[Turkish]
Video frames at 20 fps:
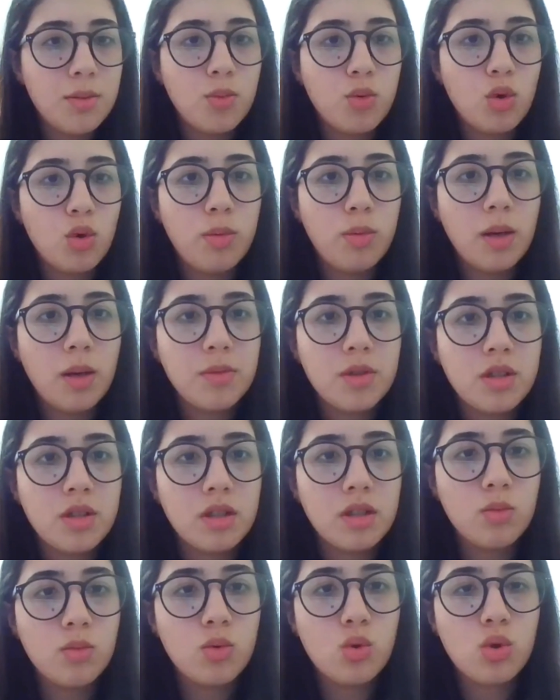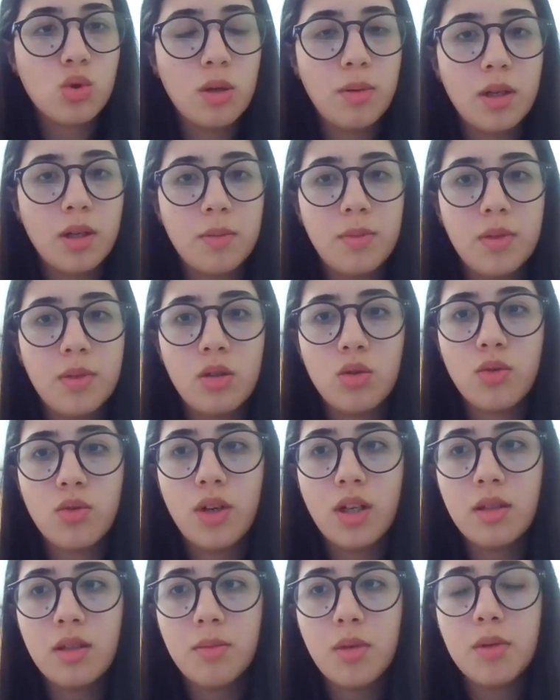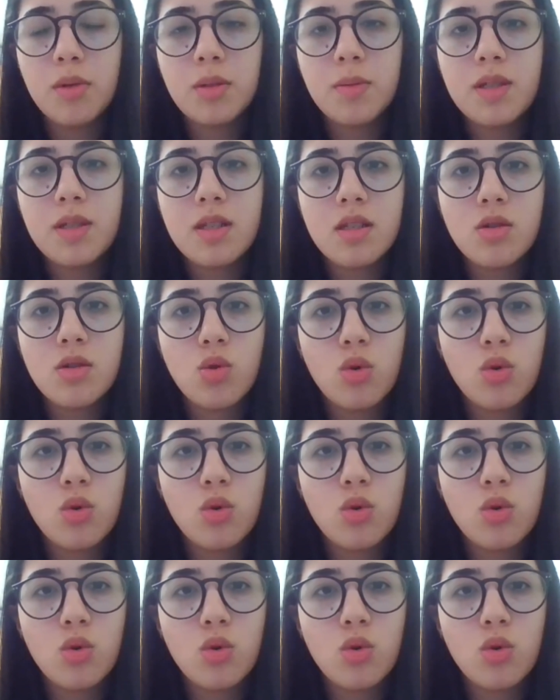problem yaşadım. Kusura bakmayın lütfen. Mehmet Bey sizin